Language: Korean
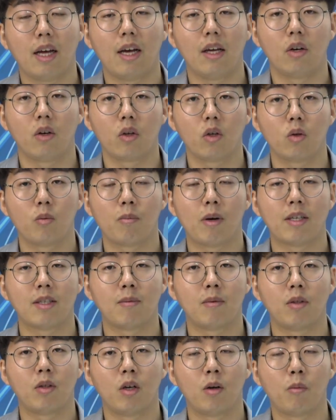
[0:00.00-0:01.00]
이렇게 좀
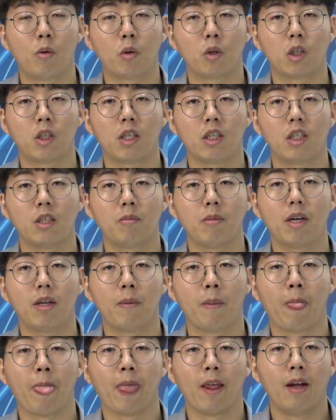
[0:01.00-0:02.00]
말씀을 드려보고
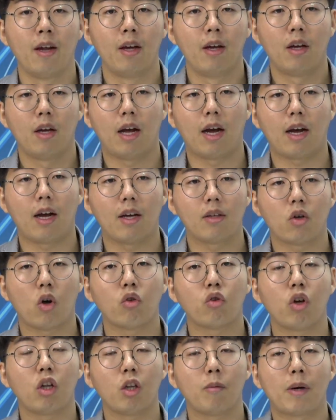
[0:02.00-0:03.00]
싶겠지만 아까
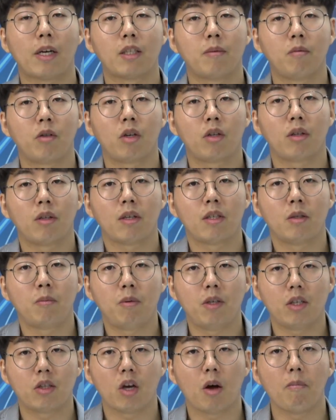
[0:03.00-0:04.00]
서두에도
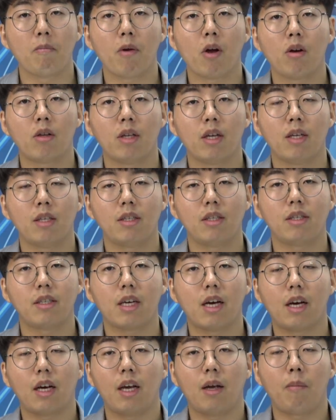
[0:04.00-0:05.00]
말씀드렸다시피 선별된
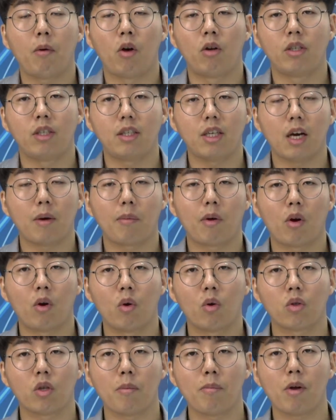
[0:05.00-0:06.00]

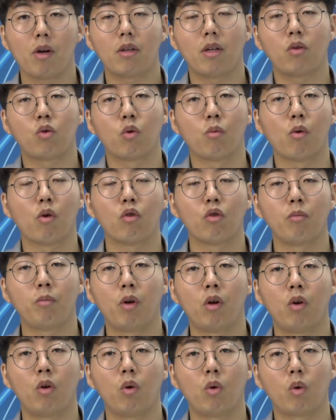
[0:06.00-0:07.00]
시장별로 선별된
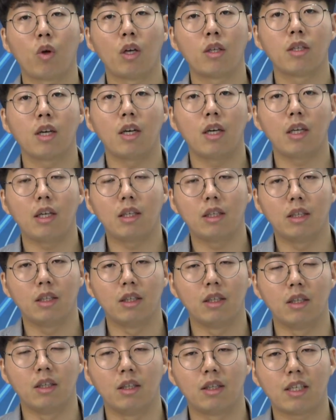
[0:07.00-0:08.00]
종목군별로 굉장히
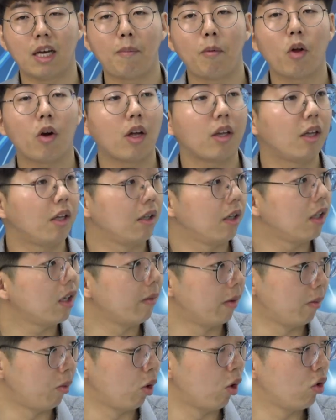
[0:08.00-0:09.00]
그 차별화된
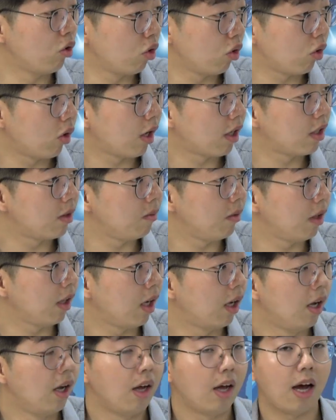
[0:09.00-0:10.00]
흐름을 보여줄 것
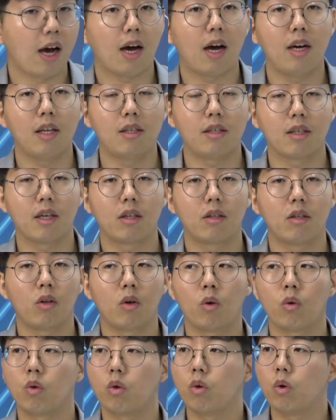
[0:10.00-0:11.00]
같습니다. 네네. 아까 리츠 같은
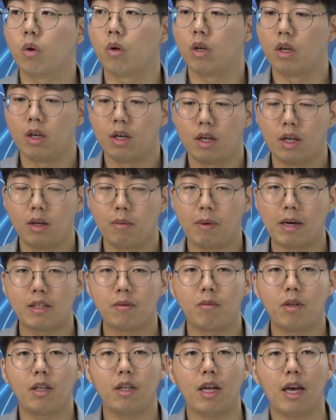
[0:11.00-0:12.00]
경우도
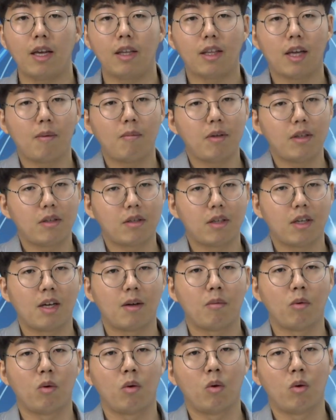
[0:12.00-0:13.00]
말씀드린 A탑
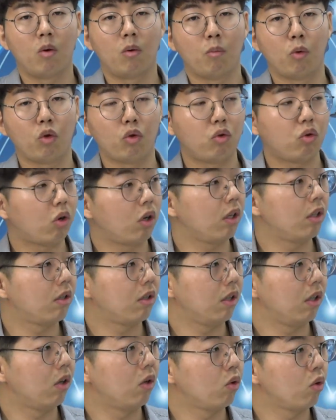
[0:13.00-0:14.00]
리츠나 뭐 모드투어
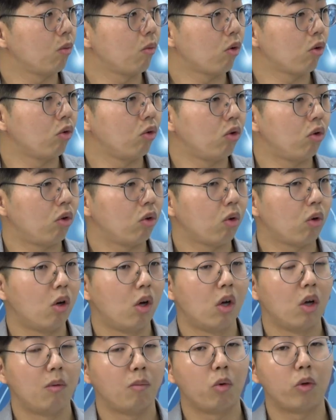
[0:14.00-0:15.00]
리츠 이런 종목군들도
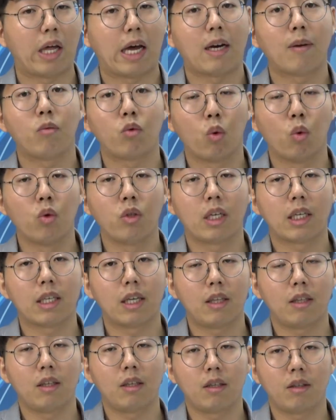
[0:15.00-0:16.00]
뭐 나름 좋은
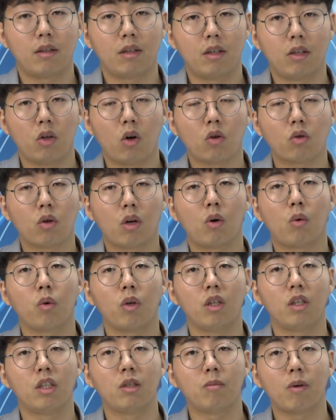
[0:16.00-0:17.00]
자산들을 형성하고
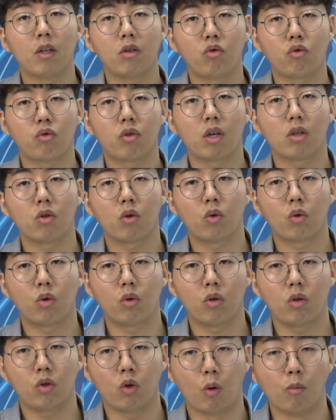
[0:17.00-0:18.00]
있지만
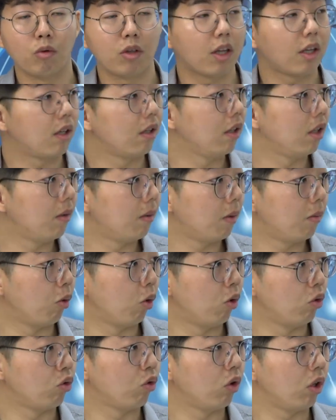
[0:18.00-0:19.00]
주가적으로는 너무 다른 흐름을
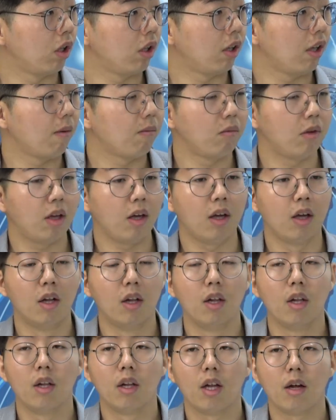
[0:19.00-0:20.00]
보여주고 그렇죠. 있기 때문에
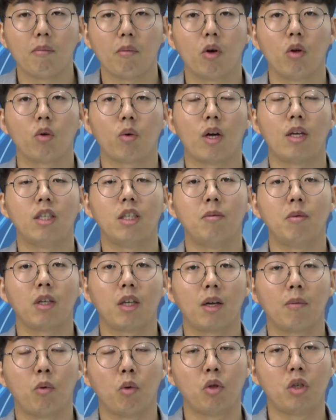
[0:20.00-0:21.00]
한번 관심
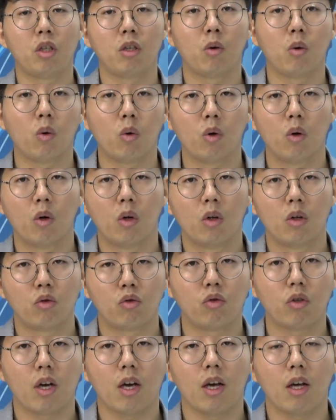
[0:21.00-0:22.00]
있게 보시고
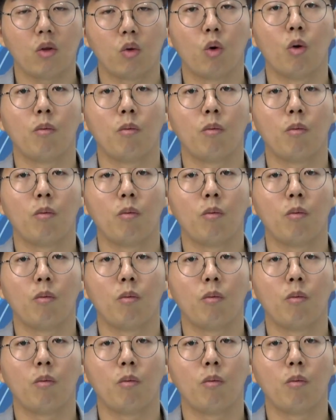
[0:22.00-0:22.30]
투자에 도움이